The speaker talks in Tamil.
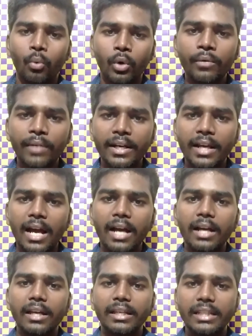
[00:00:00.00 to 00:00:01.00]
ஒரு
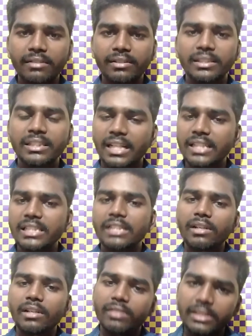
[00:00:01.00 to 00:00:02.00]
வழியாக இதை வந்து கடைசி
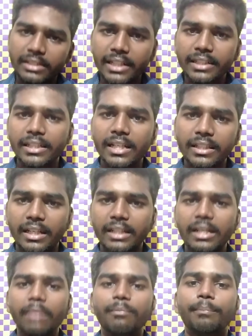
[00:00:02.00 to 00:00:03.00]
வரையும் வந்து தேடிட்டே
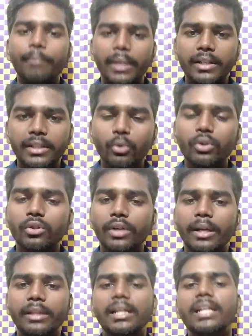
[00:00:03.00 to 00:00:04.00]
இருந்தாங்க பட்
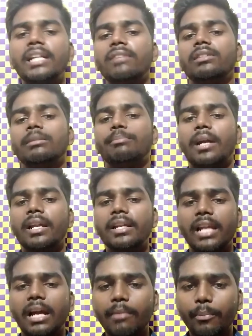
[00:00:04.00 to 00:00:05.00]
இவங்களுடைய தேடல் வந்து
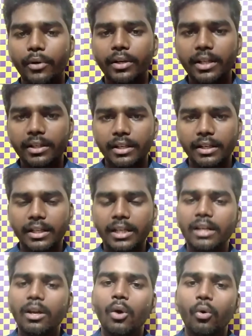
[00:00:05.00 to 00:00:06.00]
பலன் இல்லாமல் போயிட்டே
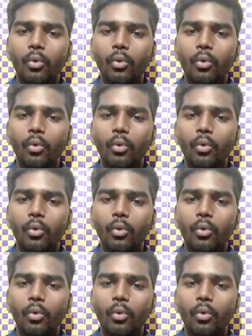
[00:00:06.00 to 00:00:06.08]
இருந்திருக்கு